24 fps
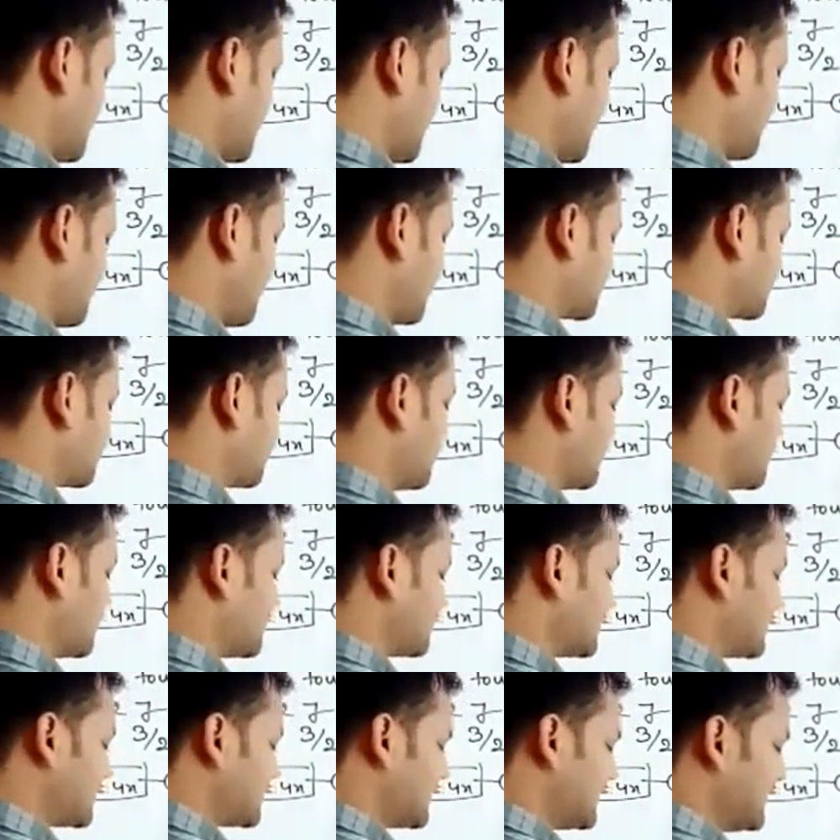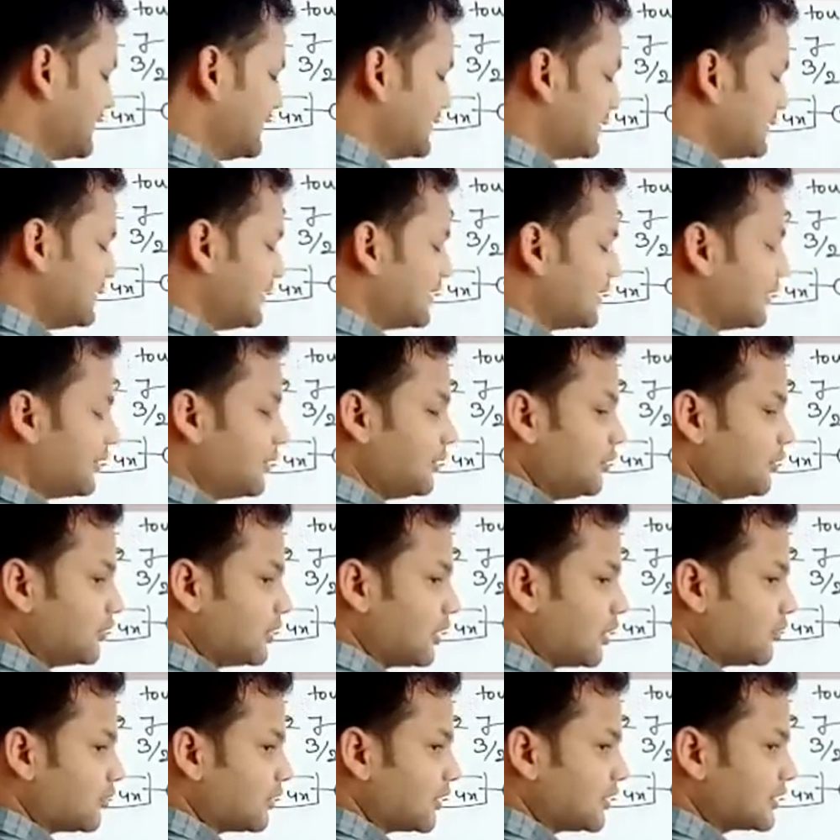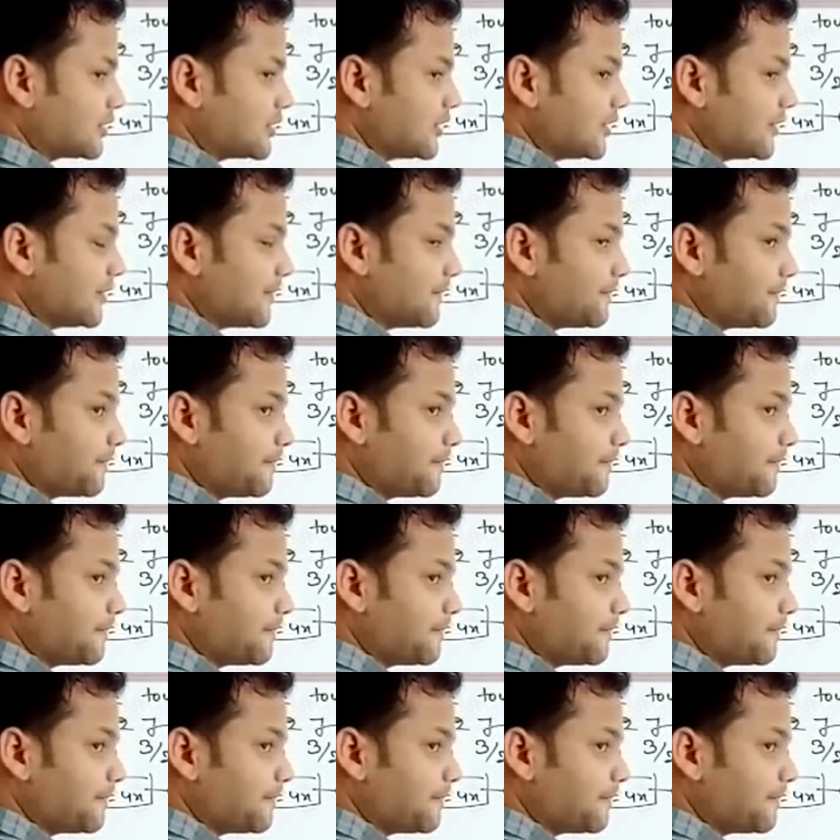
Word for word: एम एक्स प्लस सी सी का वैल्यू क्या होना चाहिए